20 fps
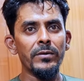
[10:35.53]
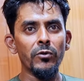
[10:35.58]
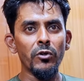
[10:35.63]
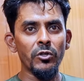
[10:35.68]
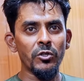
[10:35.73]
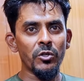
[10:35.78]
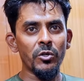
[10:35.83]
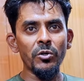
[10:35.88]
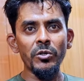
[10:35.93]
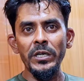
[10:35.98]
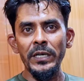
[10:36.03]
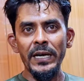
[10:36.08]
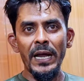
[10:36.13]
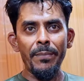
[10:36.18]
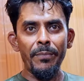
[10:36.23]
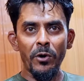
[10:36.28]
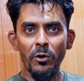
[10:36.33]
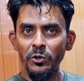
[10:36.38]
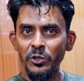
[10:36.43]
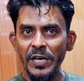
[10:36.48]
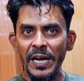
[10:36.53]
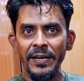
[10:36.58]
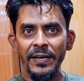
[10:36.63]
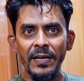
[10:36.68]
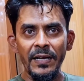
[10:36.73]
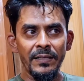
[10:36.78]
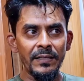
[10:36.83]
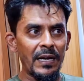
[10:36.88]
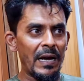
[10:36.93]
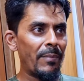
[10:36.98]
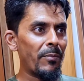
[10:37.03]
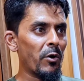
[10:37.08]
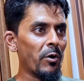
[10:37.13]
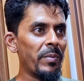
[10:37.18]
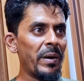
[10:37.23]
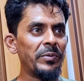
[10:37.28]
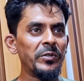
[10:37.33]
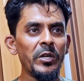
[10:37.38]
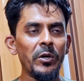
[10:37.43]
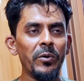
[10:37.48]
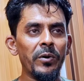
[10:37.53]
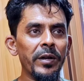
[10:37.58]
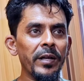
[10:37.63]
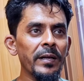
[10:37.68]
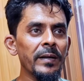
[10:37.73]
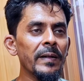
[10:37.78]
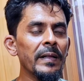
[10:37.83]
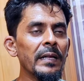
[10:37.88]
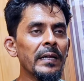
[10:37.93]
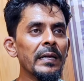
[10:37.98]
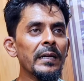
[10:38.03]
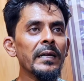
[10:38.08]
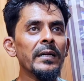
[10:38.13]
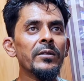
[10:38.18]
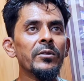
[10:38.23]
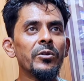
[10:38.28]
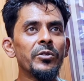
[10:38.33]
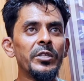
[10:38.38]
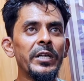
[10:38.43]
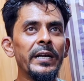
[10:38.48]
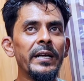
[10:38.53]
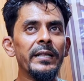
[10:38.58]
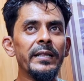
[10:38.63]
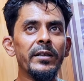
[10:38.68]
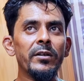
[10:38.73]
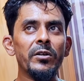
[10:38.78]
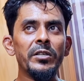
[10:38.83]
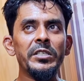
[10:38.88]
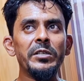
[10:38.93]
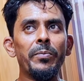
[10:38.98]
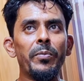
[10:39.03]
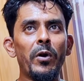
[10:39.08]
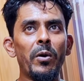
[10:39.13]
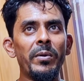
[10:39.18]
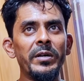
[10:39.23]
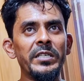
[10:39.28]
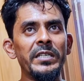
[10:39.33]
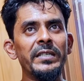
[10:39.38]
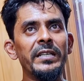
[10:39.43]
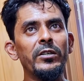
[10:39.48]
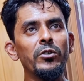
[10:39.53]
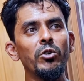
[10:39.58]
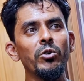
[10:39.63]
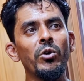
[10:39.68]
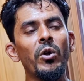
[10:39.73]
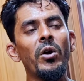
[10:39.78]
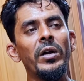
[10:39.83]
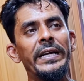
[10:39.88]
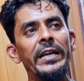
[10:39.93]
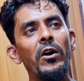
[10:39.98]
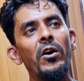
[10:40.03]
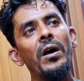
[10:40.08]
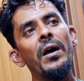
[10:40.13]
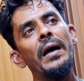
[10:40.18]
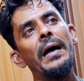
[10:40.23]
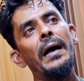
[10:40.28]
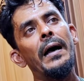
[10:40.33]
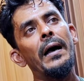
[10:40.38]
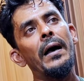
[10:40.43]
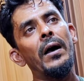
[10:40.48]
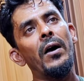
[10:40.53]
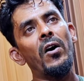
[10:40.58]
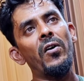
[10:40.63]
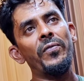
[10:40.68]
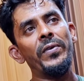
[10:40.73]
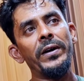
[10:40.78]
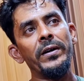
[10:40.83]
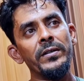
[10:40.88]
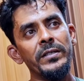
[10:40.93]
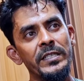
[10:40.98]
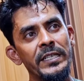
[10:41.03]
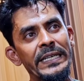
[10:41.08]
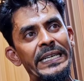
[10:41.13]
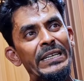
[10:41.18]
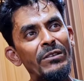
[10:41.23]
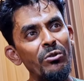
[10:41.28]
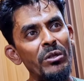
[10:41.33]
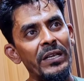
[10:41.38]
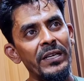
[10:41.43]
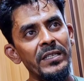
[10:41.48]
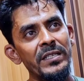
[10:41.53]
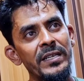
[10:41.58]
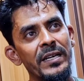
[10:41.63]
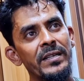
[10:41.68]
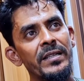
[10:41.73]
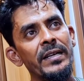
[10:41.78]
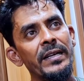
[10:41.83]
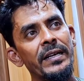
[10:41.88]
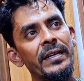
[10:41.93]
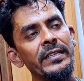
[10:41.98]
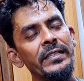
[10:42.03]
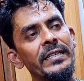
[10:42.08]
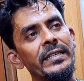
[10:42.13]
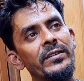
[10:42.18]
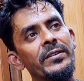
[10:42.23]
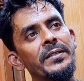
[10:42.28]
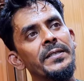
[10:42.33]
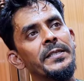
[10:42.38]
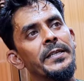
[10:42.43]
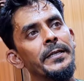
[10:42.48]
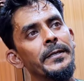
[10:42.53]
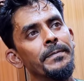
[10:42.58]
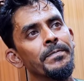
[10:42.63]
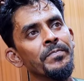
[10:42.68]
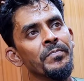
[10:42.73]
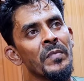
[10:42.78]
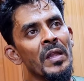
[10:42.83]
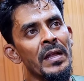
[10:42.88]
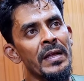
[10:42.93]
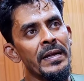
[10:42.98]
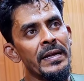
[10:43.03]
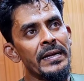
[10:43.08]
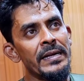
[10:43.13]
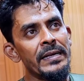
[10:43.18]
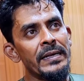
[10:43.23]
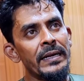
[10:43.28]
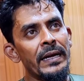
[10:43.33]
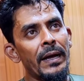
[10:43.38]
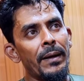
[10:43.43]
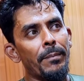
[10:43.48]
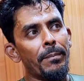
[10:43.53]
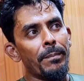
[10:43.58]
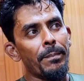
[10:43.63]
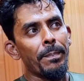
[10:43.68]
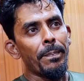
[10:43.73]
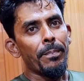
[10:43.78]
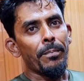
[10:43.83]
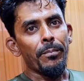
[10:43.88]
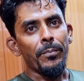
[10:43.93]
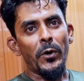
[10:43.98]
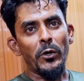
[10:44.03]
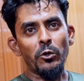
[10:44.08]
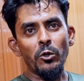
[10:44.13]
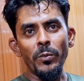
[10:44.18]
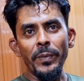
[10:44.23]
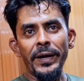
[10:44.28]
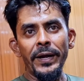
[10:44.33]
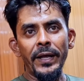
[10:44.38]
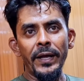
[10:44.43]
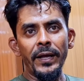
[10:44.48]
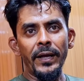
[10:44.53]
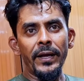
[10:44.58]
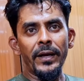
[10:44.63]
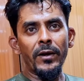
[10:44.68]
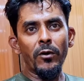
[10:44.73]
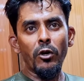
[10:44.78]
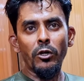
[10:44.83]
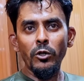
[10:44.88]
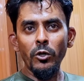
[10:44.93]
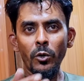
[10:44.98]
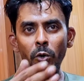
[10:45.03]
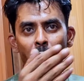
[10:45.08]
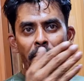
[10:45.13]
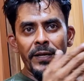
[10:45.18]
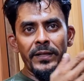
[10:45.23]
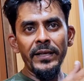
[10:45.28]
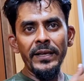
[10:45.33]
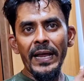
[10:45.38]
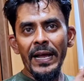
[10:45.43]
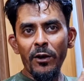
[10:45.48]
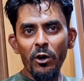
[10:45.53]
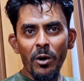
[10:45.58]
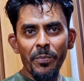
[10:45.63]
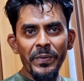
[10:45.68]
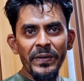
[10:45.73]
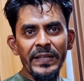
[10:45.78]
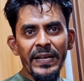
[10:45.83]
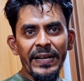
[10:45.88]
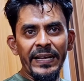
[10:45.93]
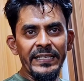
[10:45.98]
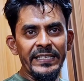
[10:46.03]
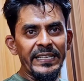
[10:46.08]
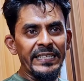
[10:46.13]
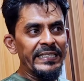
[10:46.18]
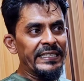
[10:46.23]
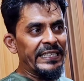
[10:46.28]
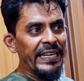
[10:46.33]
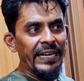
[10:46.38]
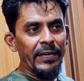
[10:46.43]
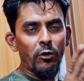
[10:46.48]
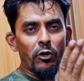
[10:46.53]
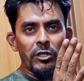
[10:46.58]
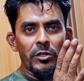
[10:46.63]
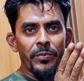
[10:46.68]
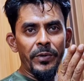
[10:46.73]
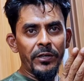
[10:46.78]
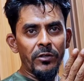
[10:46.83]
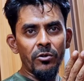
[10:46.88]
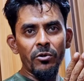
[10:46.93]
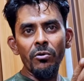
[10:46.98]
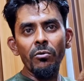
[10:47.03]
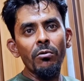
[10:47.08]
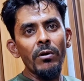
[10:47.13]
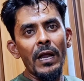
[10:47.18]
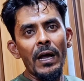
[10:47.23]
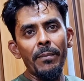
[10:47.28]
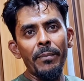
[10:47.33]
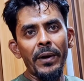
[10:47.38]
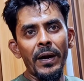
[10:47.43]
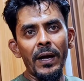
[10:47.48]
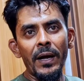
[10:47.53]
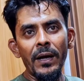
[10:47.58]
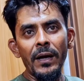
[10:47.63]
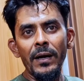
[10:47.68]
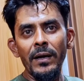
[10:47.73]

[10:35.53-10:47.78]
নষ্ট হোক সেটা আমরাও চাই না আমরাও ব্যবসা করি তো সেখান থেকে হচ্ছে প্রবাসীদের জন্য একটা অফার হচ্ছে নিউ থ্রি স্টার থেকে সেটা হচ্ছে বর্তমানে গত কয়েকদিন আগে আপনি দেখেছেন যে কসমিক ডোরগুলো আমরা